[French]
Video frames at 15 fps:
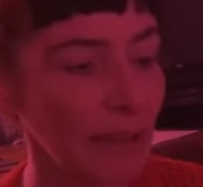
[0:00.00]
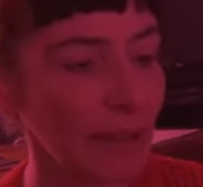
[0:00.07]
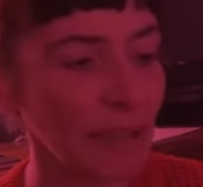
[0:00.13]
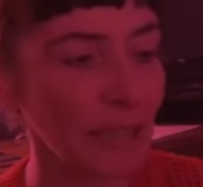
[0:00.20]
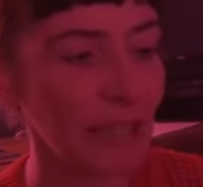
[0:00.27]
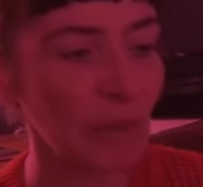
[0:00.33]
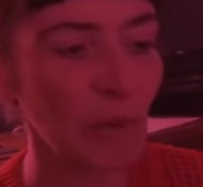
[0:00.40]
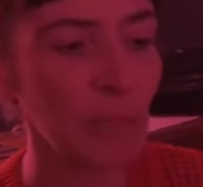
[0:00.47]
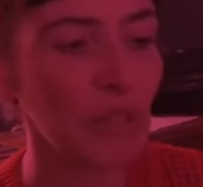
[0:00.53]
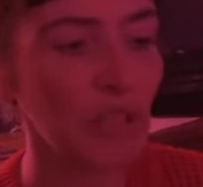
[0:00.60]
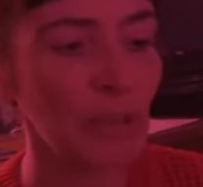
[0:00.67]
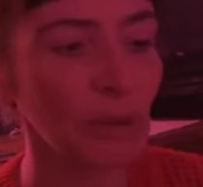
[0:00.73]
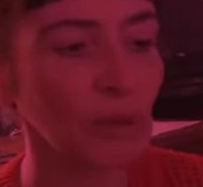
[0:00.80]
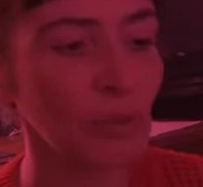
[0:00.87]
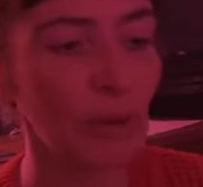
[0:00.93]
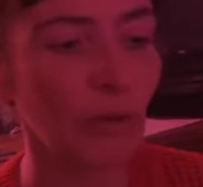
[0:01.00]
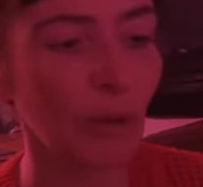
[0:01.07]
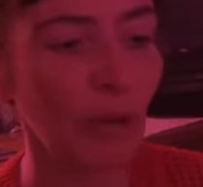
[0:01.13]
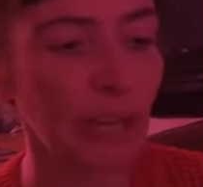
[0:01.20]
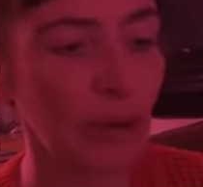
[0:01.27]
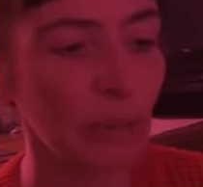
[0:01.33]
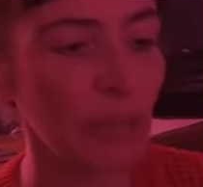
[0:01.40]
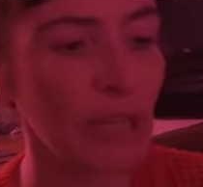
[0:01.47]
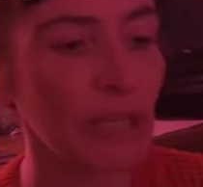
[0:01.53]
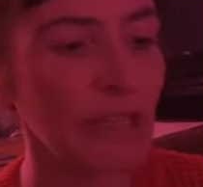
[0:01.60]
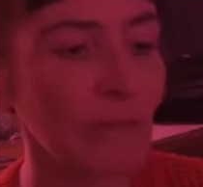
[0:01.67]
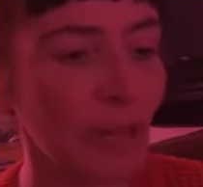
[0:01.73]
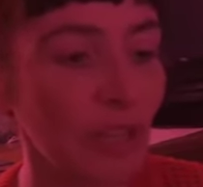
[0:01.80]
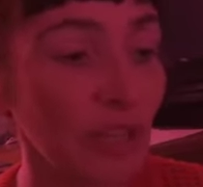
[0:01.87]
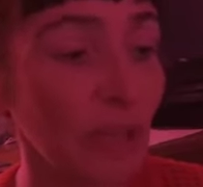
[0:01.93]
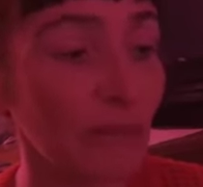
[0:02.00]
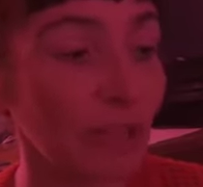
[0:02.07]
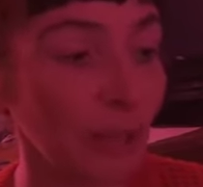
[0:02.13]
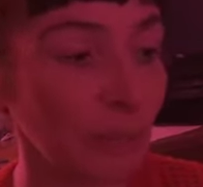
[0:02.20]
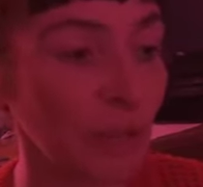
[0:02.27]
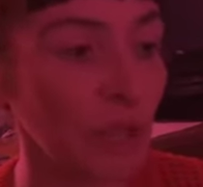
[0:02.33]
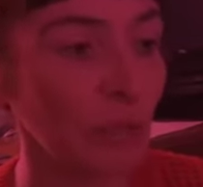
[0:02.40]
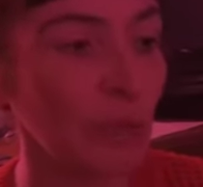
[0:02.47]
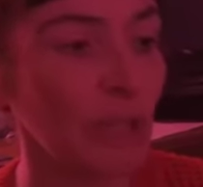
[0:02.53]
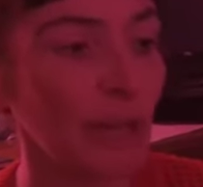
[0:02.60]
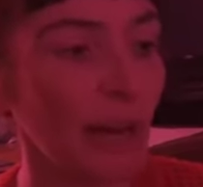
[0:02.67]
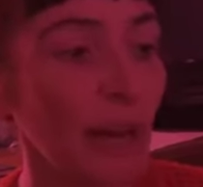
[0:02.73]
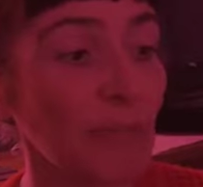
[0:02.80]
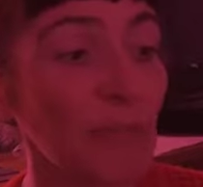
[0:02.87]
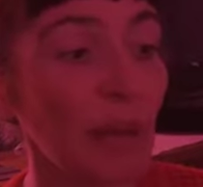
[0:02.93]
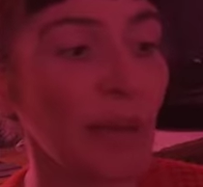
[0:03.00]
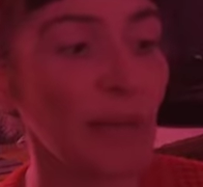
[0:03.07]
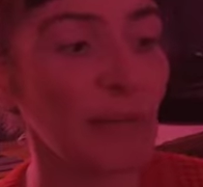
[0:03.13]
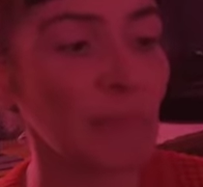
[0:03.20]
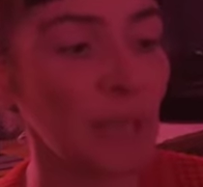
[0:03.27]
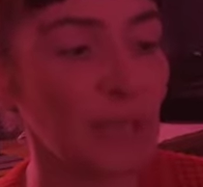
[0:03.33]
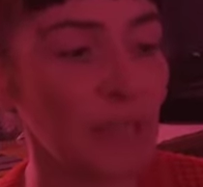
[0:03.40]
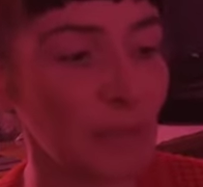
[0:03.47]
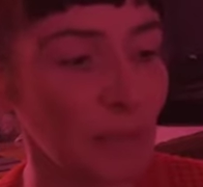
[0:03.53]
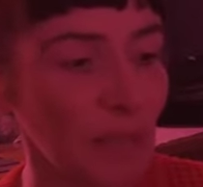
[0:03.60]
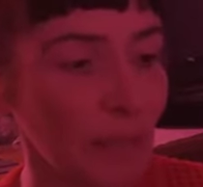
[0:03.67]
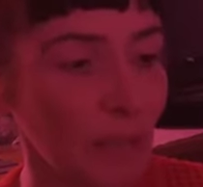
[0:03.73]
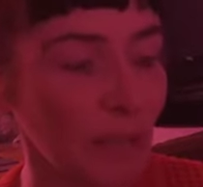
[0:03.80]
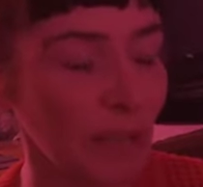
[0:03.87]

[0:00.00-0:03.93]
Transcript: et m'empêcher de suivre l'aiguille qui marchait vers minuit à pas imperceptibles.